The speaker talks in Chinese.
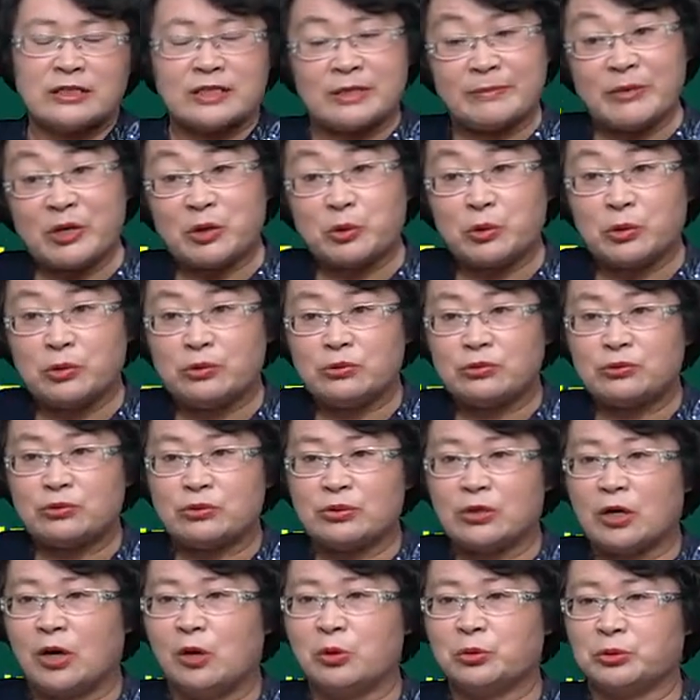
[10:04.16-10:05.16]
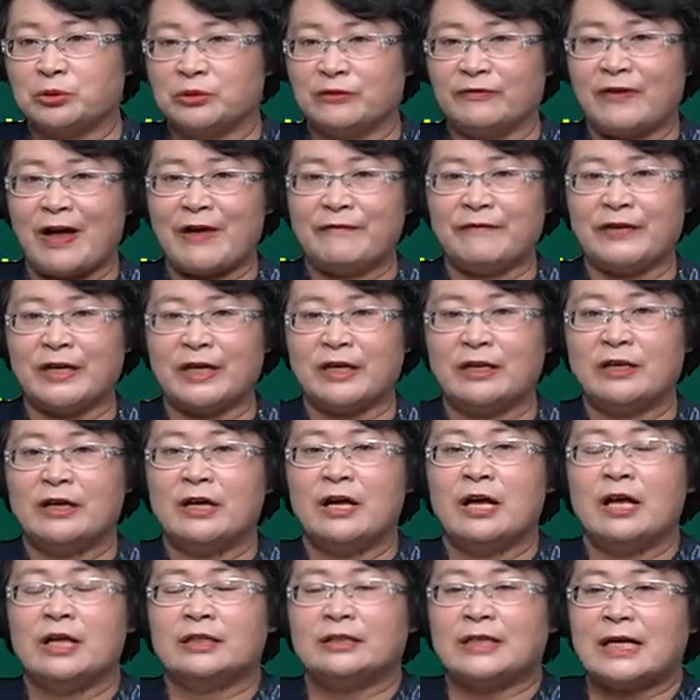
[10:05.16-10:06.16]
咱们允许扣除的范围。
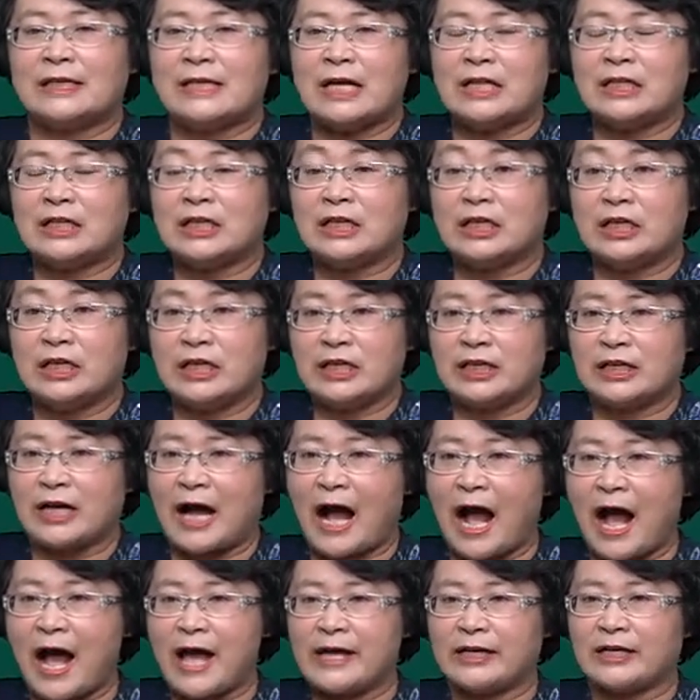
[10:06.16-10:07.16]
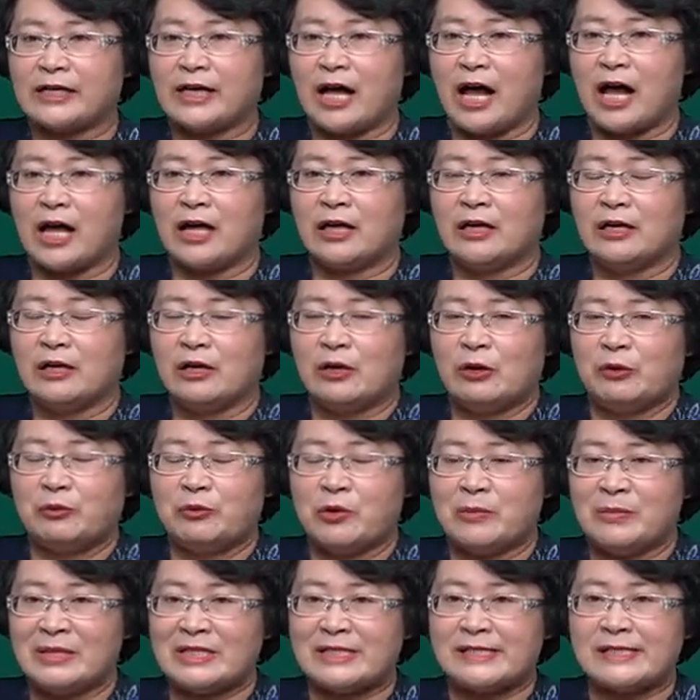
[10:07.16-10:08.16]
大家您可以看一看
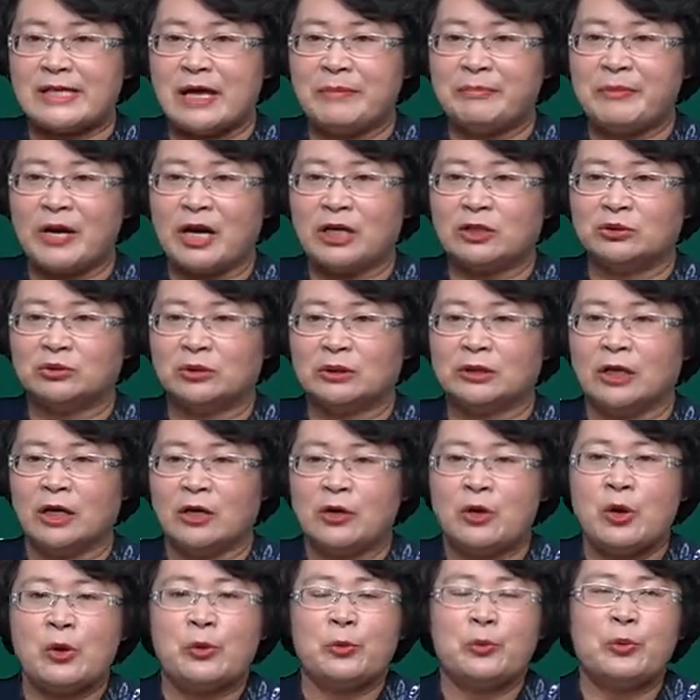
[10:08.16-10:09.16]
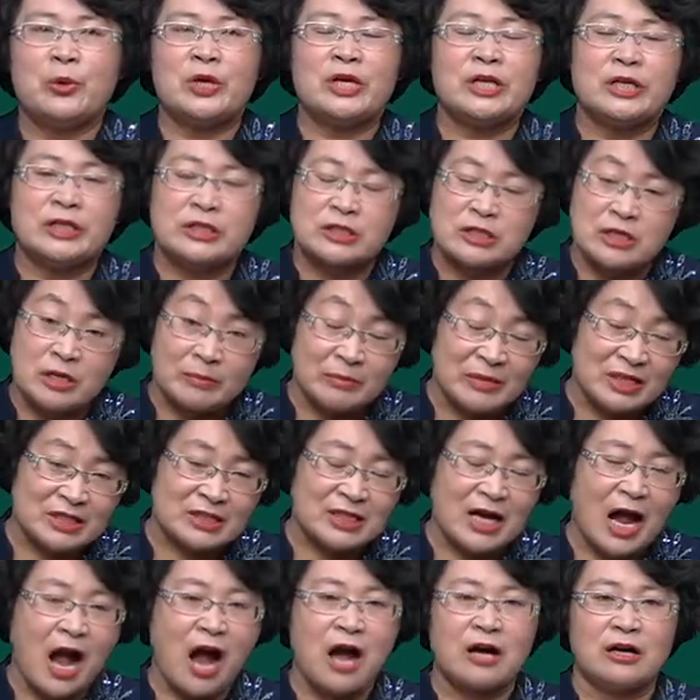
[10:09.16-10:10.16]
我们前边说的为什么
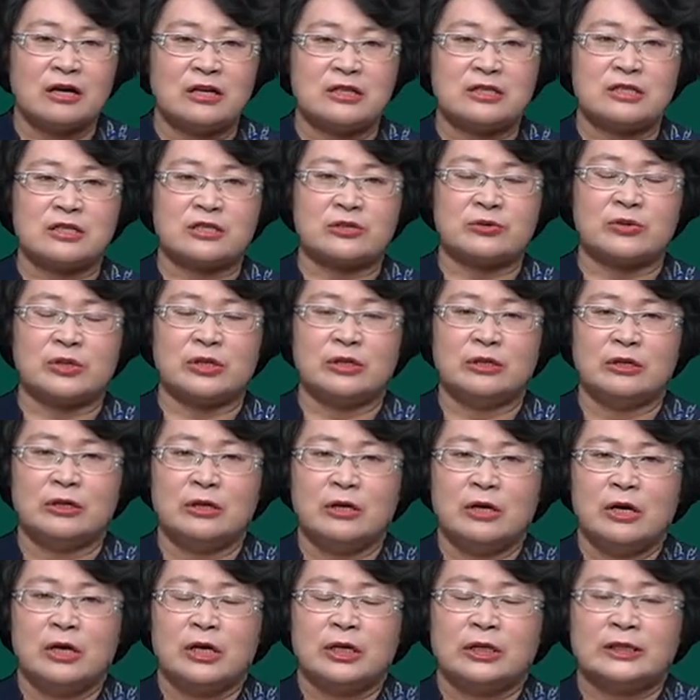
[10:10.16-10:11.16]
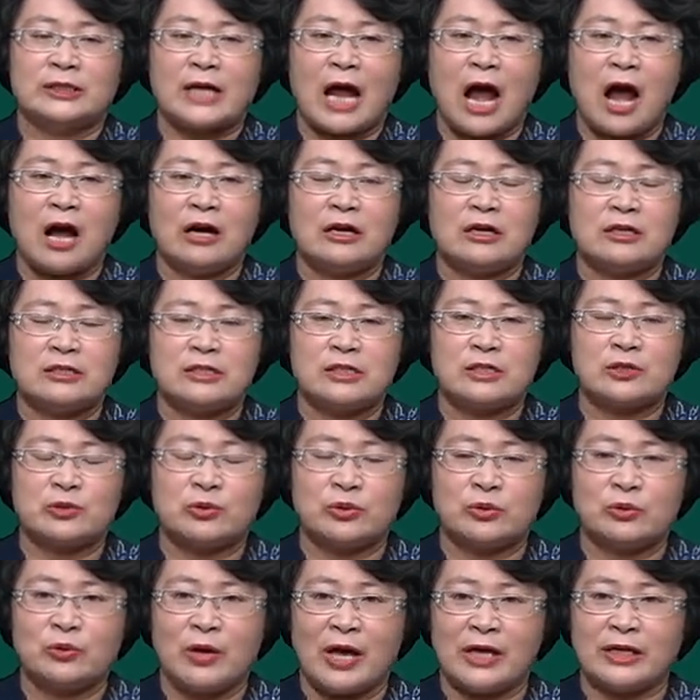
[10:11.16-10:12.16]
差额计税。差额计税
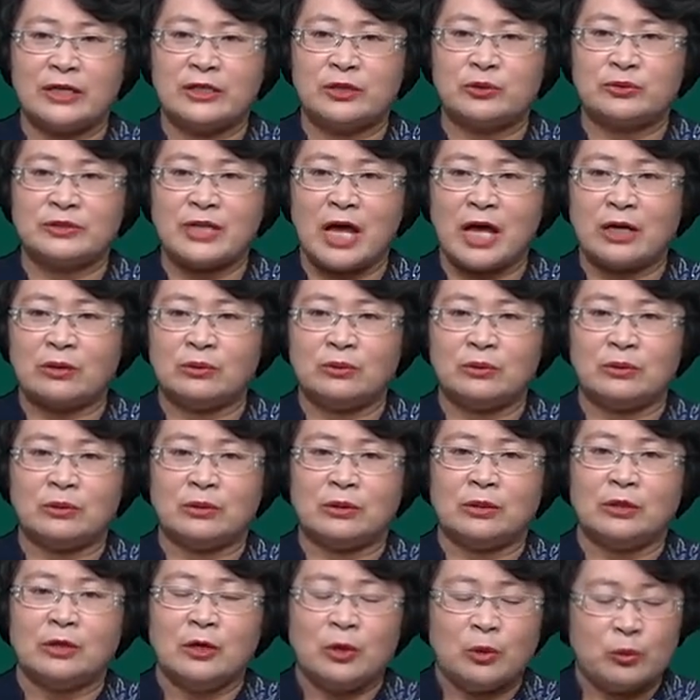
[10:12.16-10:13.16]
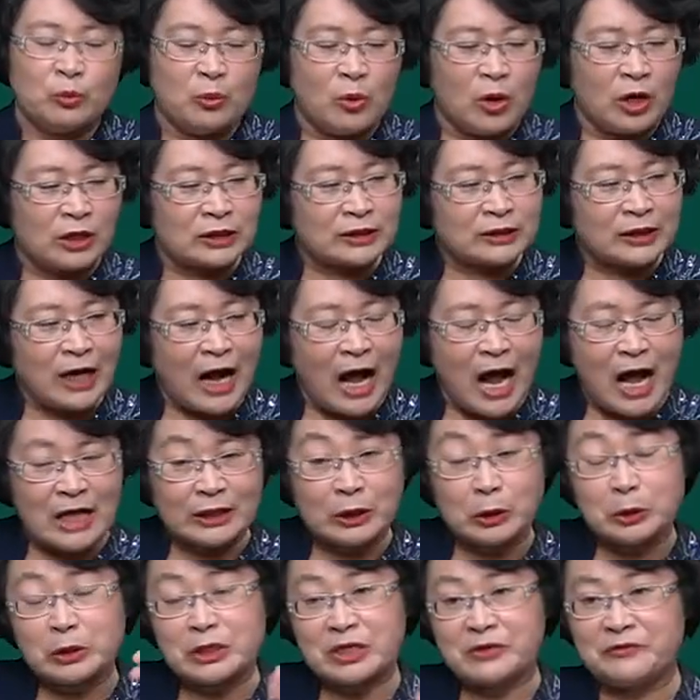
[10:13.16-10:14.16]
的原因就在于我差
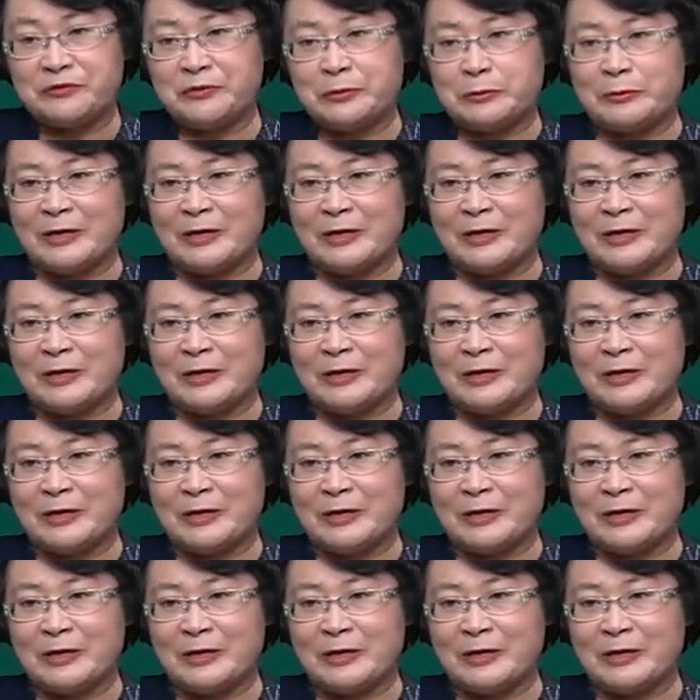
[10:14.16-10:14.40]
到的这部